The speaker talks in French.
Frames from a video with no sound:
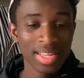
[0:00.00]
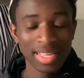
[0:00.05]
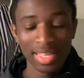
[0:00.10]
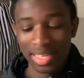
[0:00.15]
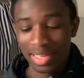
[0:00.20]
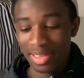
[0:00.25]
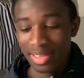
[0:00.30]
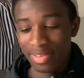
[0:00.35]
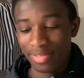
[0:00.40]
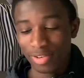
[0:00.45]

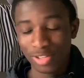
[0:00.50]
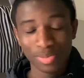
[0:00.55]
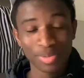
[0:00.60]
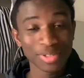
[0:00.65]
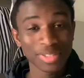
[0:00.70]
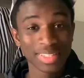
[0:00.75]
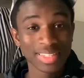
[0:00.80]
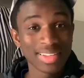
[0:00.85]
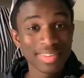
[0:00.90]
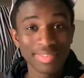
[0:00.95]
Et franchement,
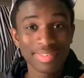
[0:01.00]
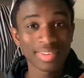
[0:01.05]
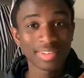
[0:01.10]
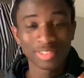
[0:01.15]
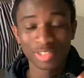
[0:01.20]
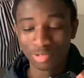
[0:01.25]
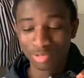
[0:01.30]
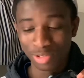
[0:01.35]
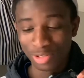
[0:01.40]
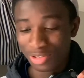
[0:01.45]
je kiffe, hein,
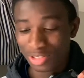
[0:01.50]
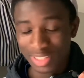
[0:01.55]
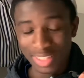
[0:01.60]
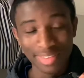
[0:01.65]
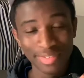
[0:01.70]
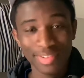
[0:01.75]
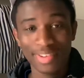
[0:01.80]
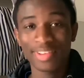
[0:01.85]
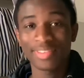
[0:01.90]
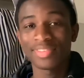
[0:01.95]
je vous jure, je
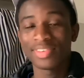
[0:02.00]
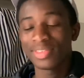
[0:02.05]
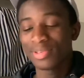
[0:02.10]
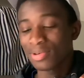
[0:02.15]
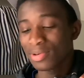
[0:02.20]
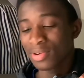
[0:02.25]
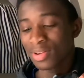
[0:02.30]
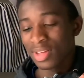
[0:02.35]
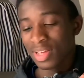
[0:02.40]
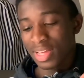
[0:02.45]
kiffe leurs
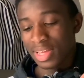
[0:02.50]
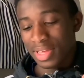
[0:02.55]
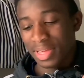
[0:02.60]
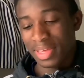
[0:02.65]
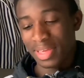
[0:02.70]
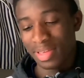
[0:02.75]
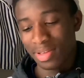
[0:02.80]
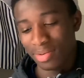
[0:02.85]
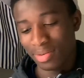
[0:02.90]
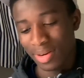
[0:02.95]
vidéos.
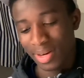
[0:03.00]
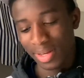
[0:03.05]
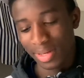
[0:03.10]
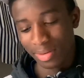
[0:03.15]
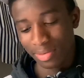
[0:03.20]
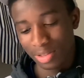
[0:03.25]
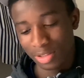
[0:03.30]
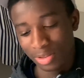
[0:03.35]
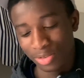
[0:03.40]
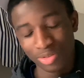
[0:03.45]
Et voilà,
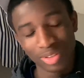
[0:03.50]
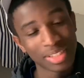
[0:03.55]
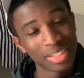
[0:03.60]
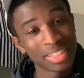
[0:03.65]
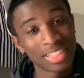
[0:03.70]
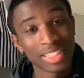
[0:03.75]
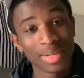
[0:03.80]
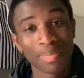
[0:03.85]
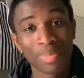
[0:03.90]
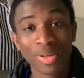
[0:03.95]

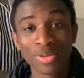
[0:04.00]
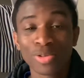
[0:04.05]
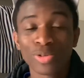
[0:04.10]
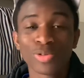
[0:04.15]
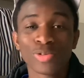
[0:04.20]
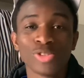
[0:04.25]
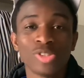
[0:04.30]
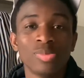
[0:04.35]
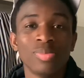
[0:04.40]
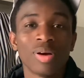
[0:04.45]
j'ai plein d'autres
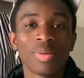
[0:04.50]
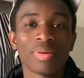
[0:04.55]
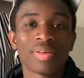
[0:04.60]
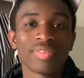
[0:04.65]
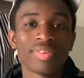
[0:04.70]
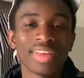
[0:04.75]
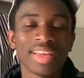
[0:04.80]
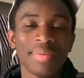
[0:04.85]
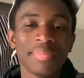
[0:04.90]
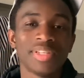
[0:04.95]
youtubeurs
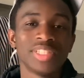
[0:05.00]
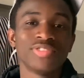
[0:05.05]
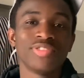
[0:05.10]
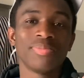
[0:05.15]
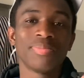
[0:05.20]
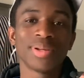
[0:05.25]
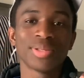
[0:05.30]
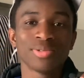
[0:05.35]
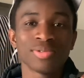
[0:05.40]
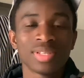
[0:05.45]
préférés, mais je vais
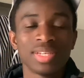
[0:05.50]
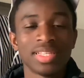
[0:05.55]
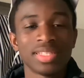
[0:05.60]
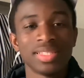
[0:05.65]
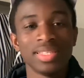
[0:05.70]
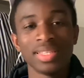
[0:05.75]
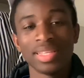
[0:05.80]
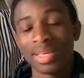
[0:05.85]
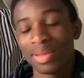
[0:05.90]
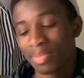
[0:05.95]
pas tous les
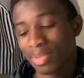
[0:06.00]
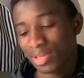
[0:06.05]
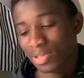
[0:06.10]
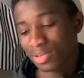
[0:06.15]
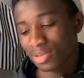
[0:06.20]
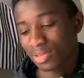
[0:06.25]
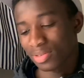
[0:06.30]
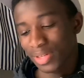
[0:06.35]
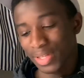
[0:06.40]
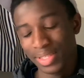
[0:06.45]
citer parce
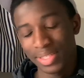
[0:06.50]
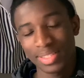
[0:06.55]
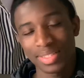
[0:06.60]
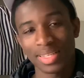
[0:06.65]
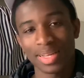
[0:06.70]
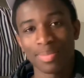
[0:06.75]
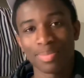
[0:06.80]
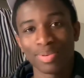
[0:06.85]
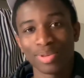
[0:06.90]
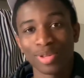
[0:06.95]
que c'était
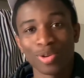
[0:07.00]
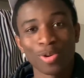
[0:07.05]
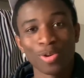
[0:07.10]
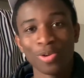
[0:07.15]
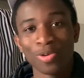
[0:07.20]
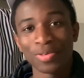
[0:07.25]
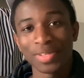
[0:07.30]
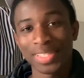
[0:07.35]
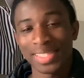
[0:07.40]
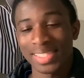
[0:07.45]
un peu trop
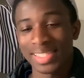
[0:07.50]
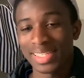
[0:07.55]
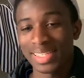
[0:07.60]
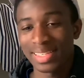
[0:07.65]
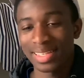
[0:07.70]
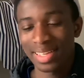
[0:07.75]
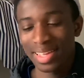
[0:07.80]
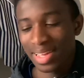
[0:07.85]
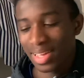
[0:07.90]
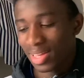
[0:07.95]
long et
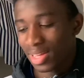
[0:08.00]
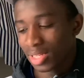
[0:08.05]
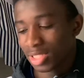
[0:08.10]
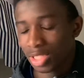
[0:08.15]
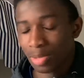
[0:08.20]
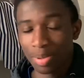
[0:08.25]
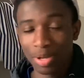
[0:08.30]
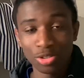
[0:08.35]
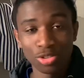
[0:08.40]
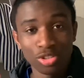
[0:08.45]
c'est
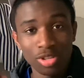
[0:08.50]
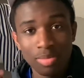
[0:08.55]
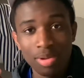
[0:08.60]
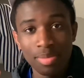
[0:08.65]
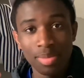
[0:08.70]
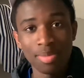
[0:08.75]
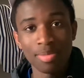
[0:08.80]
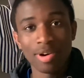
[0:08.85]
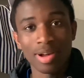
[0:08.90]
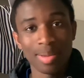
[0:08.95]
perdu dans ma
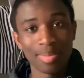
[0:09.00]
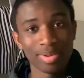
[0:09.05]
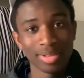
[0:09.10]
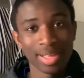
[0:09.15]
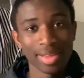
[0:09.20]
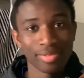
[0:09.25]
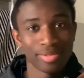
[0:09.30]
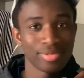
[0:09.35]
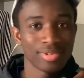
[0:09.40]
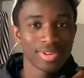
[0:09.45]
mémoire un peu, t'as
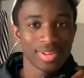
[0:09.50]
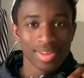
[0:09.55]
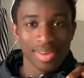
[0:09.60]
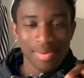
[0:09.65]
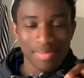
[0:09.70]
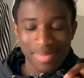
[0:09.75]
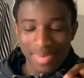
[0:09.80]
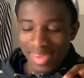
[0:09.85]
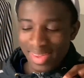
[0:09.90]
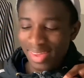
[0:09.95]
vu.
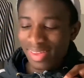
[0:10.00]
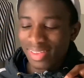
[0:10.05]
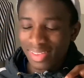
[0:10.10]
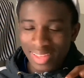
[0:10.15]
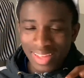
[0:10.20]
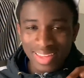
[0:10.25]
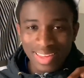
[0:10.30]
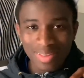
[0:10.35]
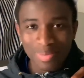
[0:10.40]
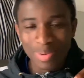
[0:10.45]
Mais
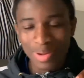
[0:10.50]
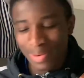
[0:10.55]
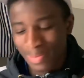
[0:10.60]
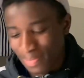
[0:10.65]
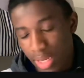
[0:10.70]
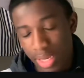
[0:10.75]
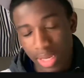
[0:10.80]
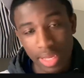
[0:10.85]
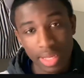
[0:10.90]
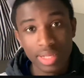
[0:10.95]
t'inquiète pas.
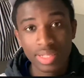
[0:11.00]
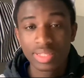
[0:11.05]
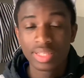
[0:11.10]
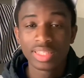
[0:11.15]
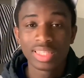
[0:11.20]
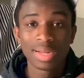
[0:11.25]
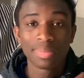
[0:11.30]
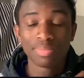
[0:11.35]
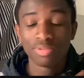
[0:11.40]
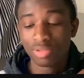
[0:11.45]
Qu'est-ce qui
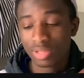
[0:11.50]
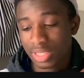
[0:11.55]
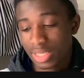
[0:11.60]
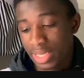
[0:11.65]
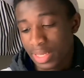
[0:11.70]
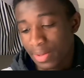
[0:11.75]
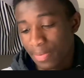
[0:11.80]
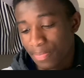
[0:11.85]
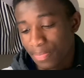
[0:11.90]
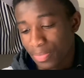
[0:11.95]
t'a
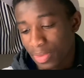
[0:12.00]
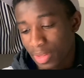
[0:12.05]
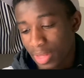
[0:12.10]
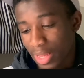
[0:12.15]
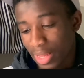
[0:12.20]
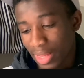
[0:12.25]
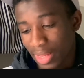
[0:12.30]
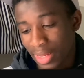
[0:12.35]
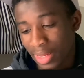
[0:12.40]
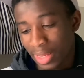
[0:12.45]
poussé
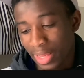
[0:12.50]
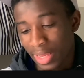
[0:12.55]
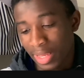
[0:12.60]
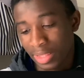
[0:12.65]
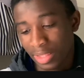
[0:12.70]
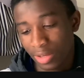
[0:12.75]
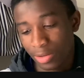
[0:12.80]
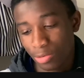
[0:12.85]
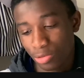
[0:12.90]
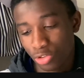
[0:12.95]
à
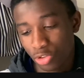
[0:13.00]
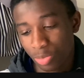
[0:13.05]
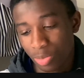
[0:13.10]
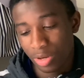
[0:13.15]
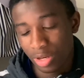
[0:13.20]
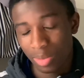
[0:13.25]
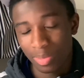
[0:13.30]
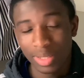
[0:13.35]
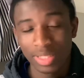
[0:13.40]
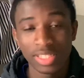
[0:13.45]
être
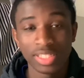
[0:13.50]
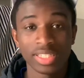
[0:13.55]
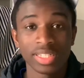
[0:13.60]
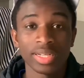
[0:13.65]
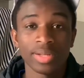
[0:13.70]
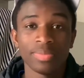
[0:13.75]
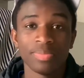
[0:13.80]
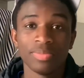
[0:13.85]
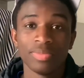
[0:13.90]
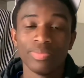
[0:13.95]
youtubeur Bah
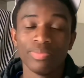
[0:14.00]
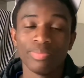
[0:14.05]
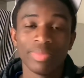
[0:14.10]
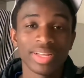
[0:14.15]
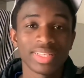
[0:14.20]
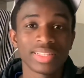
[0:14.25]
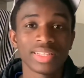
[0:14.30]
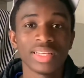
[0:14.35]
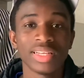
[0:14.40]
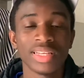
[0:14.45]
déjà, bah,
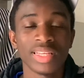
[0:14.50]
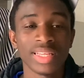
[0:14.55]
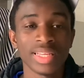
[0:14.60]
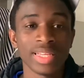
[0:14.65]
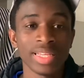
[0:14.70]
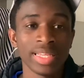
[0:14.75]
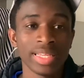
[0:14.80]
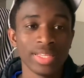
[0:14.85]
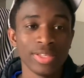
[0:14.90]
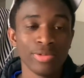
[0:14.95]

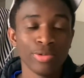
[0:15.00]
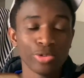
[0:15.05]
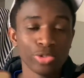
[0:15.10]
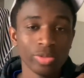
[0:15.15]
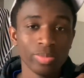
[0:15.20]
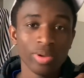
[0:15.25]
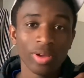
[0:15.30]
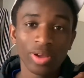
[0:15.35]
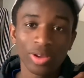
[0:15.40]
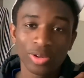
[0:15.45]
les
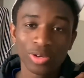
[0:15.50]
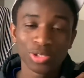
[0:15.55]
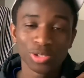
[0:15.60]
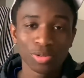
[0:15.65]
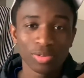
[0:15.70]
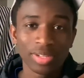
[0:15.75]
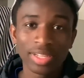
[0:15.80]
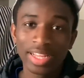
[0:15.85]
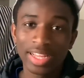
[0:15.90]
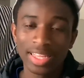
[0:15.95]
youtubeurs que je
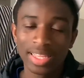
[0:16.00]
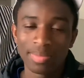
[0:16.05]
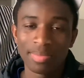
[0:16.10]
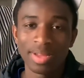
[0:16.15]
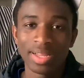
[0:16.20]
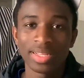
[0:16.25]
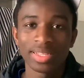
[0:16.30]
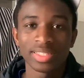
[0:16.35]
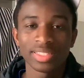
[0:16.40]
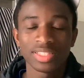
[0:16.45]
regarde,
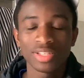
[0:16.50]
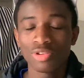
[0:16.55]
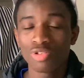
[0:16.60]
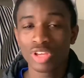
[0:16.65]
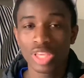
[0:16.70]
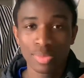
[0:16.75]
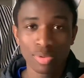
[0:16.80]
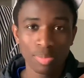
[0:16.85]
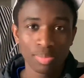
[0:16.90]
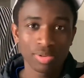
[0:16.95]
bah, c'est eux
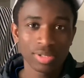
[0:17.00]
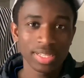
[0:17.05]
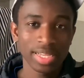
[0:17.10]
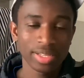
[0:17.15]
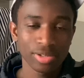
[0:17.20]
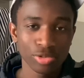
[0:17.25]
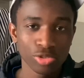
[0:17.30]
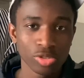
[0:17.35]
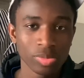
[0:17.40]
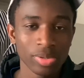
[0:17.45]
qui m'ont poussé à être
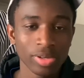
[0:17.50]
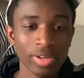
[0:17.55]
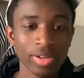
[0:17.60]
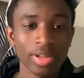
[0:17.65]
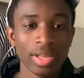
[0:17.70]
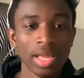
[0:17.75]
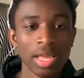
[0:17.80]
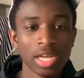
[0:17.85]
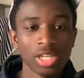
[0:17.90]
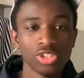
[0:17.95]
youtubeur.
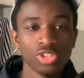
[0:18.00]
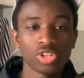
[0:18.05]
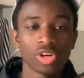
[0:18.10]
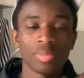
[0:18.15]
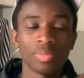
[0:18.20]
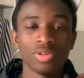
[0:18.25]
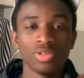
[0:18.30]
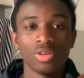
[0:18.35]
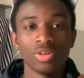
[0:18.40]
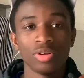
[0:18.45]
Genre en
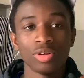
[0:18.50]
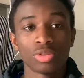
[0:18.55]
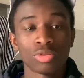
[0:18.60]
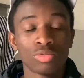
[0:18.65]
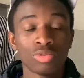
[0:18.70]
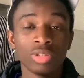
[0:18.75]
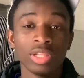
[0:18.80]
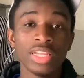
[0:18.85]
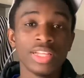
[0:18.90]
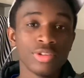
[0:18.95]
mode, euh,
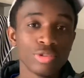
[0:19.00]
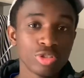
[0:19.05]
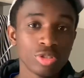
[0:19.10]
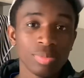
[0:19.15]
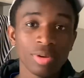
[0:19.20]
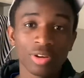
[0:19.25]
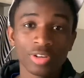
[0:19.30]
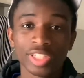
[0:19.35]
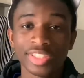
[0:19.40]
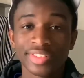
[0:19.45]
les
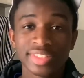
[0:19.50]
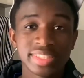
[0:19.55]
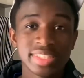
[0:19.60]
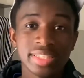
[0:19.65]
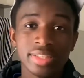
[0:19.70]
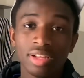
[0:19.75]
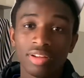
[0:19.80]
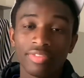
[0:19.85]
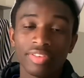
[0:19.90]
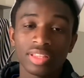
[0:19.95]
youtubeurs que je viens de
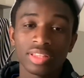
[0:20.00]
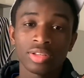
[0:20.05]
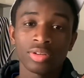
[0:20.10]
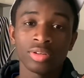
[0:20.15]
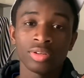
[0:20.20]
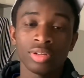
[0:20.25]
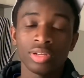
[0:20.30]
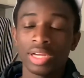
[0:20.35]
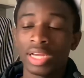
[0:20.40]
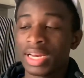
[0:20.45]
citer, en fait,
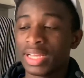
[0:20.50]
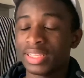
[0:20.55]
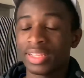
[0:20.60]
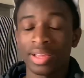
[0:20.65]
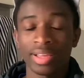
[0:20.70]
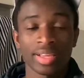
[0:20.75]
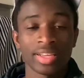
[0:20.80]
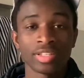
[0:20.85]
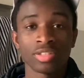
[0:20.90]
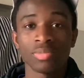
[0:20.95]
euh, à la
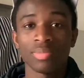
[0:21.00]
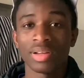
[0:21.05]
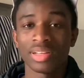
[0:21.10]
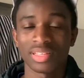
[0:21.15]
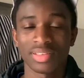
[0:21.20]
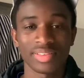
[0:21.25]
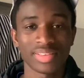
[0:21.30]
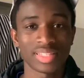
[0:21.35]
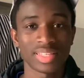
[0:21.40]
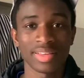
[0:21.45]
dernière question, bah,
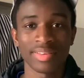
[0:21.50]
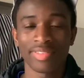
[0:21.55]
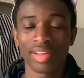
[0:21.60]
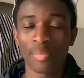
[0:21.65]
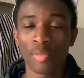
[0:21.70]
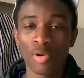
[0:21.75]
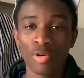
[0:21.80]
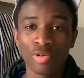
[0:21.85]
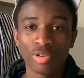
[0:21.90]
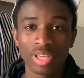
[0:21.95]
c'est
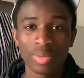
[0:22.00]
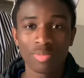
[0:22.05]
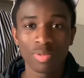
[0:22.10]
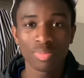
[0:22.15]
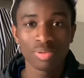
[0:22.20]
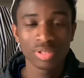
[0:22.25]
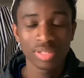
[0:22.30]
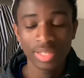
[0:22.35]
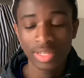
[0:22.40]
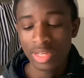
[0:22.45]
vraiment eux qui m'ont
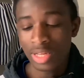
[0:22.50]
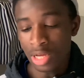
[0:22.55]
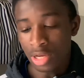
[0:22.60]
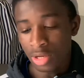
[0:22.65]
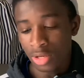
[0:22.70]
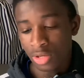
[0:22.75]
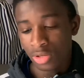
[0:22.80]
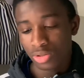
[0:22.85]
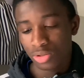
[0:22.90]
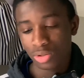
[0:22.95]
poussé.
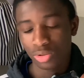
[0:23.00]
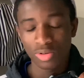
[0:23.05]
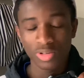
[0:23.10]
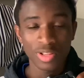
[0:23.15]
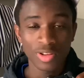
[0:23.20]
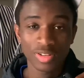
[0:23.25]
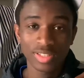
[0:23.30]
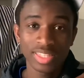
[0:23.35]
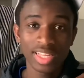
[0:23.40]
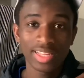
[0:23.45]
Surtout
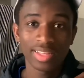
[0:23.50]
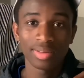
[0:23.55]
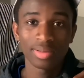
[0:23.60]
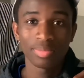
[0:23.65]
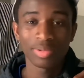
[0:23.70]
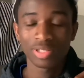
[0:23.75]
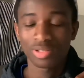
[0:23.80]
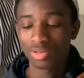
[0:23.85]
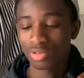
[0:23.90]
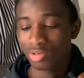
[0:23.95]
Nordstag
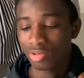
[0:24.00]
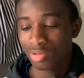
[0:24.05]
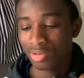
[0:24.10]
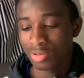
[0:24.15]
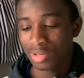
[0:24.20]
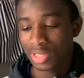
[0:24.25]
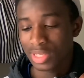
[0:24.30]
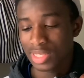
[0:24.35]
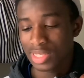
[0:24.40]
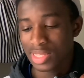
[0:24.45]
parce que
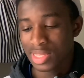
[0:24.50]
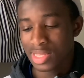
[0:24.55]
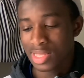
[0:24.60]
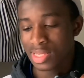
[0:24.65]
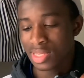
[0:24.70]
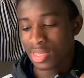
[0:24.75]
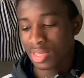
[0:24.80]
il...